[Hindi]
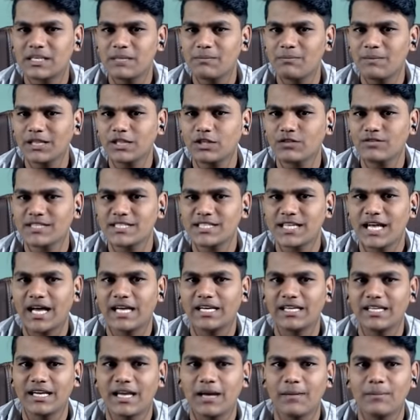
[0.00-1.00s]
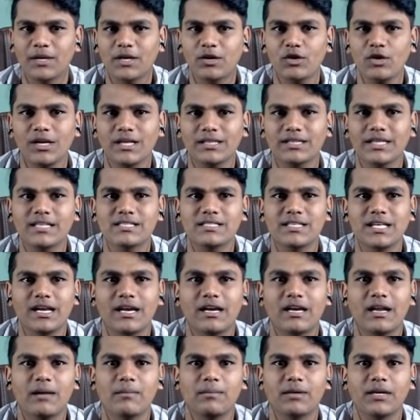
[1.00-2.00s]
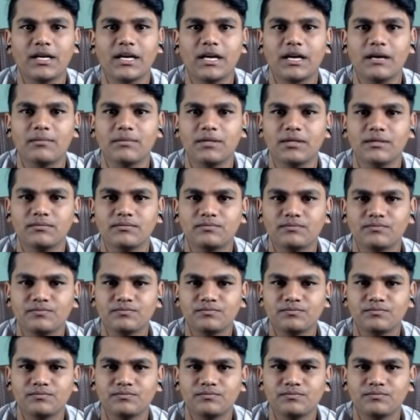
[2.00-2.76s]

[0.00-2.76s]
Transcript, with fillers: सिंबल तो वैसे आ नहीं रहा मेरे को लगता है इससे लड़ना पड़ेगा हमें